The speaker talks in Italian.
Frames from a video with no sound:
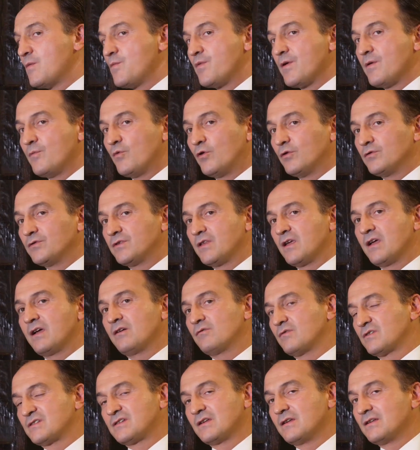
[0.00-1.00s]
in Piemonte è
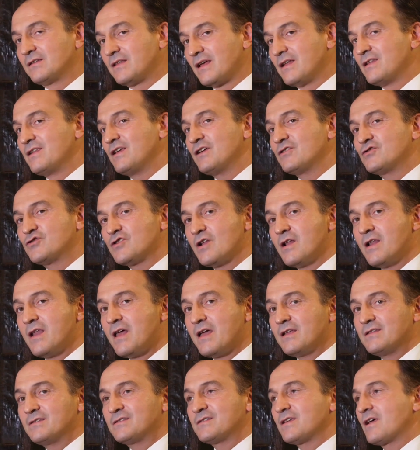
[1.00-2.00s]
una sanità di
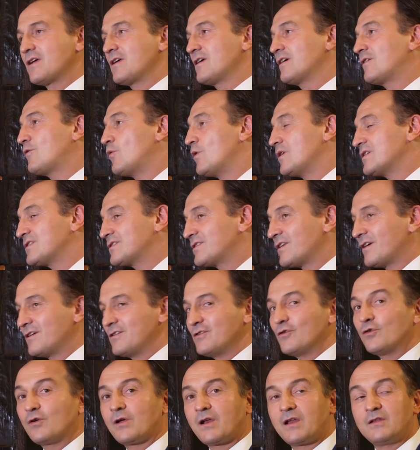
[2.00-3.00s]
eccellenza e questa
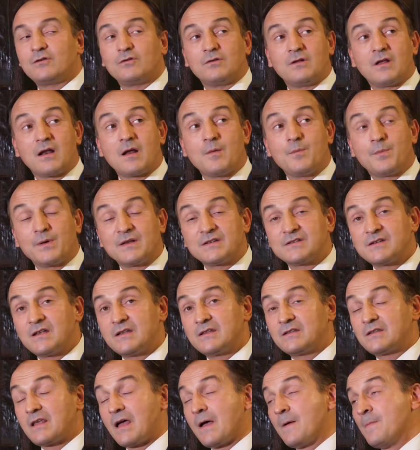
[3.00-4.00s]
io credo ne
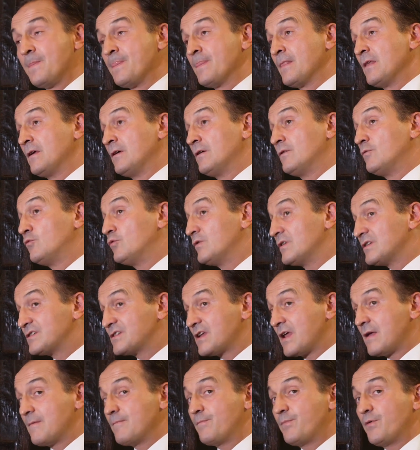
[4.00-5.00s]
rappresenta un
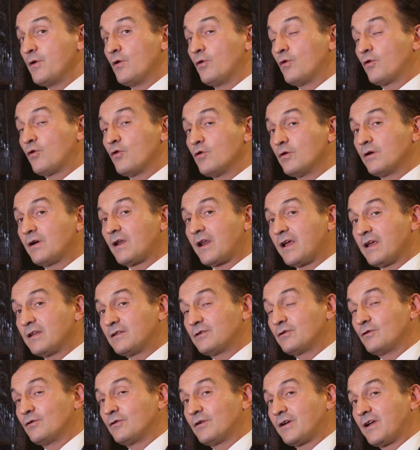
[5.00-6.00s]
esempio
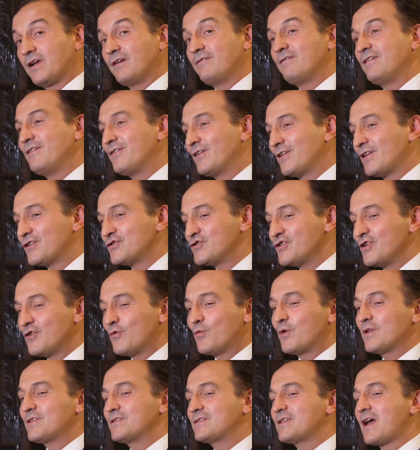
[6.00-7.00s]
concreto che vive da
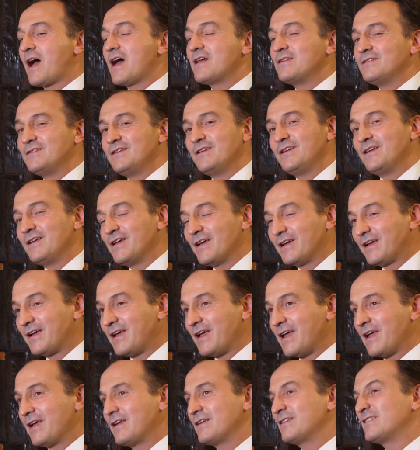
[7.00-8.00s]
50 anni e
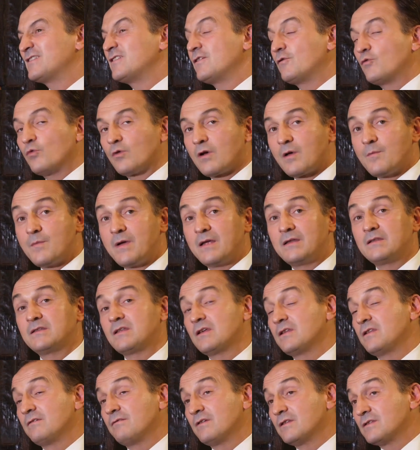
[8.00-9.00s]
che
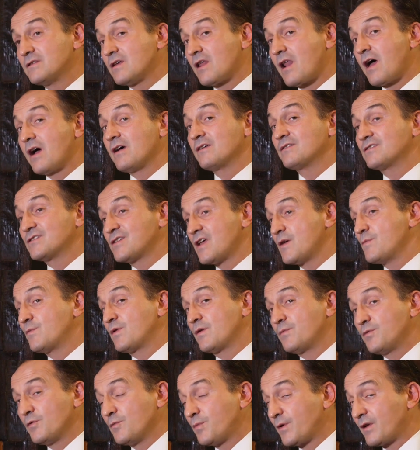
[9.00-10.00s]
sicuramente diventerà
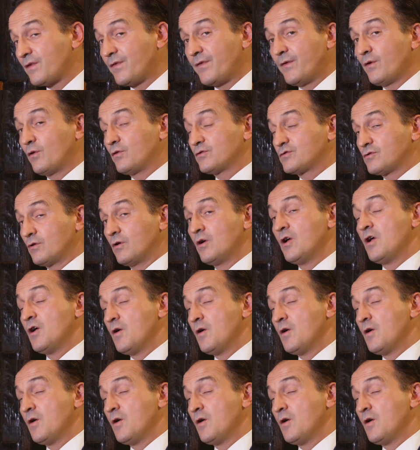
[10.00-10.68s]
sempre più prezioso